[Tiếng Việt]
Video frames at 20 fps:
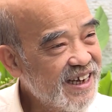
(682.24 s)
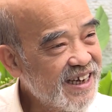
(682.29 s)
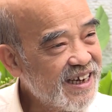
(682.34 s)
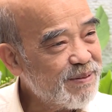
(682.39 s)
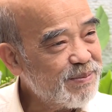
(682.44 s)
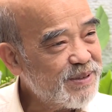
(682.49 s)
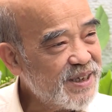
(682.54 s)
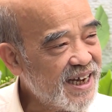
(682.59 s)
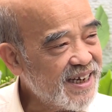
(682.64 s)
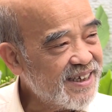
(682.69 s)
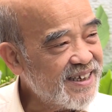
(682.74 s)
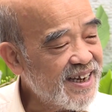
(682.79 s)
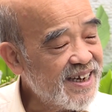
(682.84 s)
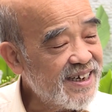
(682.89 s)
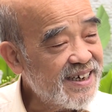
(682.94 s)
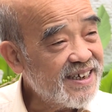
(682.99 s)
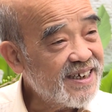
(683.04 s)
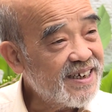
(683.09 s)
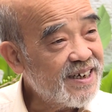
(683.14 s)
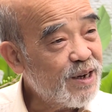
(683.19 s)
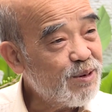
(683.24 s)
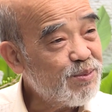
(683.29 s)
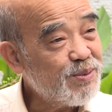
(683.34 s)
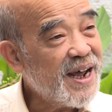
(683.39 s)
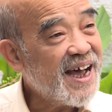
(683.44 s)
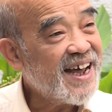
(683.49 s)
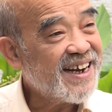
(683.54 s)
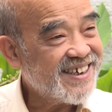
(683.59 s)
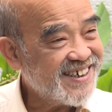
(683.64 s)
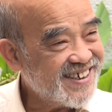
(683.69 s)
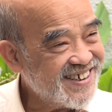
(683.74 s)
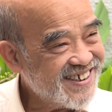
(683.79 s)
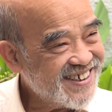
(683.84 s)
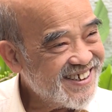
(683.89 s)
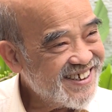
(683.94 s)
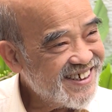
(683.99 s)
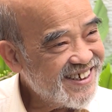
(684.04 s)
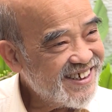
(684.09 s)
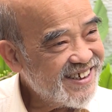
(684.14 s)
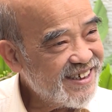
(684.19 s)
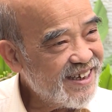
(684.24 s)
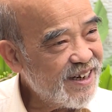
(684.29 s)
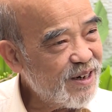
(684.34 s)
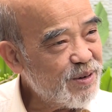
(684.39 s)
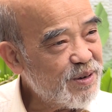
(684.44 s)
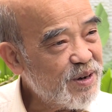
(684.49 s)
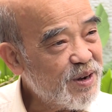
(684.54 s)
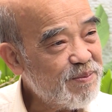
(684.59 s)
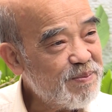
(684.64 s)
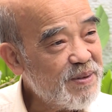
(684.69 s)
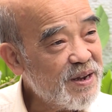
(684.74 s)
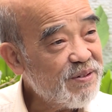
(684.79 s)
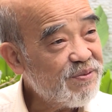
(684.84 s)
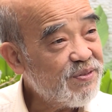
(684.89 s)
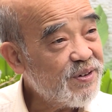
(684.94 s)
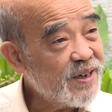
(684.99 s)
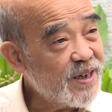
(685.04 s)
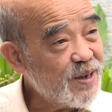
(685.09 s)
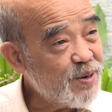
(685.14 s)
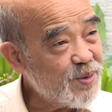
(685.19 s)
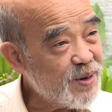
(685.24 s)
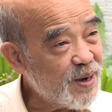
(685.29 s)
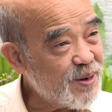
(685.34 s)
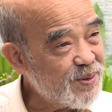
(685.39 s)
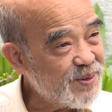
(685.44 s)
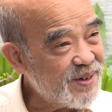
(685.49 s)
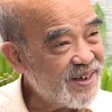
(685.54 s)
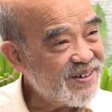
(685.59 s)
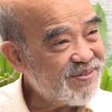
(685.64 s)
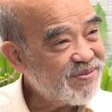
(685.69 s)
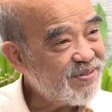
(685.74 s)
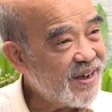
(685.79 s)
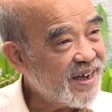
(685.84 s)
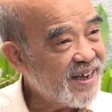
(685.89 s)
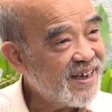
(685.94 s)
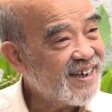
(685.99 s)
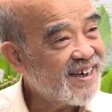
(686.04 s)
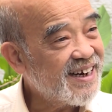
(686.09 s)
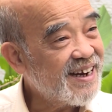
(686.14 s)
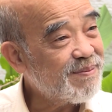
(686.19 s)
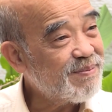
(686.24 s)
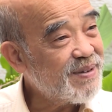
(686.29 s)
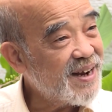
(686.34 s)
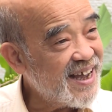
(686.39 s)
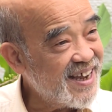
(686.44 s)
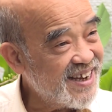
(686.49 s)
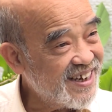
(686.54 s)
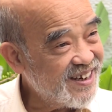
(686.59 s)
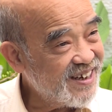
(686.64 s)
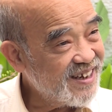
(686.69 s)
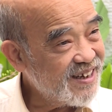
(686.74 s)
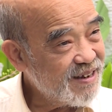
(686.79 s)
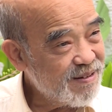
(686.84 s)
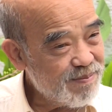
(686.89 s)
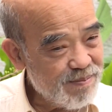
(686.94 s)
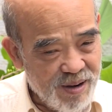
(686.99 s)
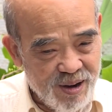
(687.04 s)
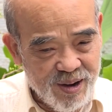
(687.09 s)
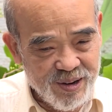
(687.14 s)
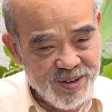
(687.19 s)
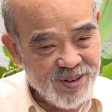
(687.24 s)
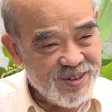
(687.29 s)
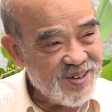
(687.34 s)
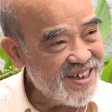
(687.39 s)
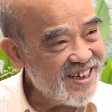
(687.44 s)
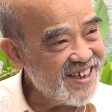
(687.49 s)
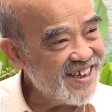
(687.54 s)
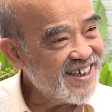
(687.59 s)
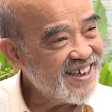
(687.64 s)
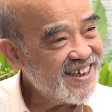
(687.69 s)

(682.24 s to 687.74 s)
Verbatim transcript: kiểm tra thấy rằng không đạt thì lúc đó mình phải yêu cầu là phải làm lại bỏ nó đi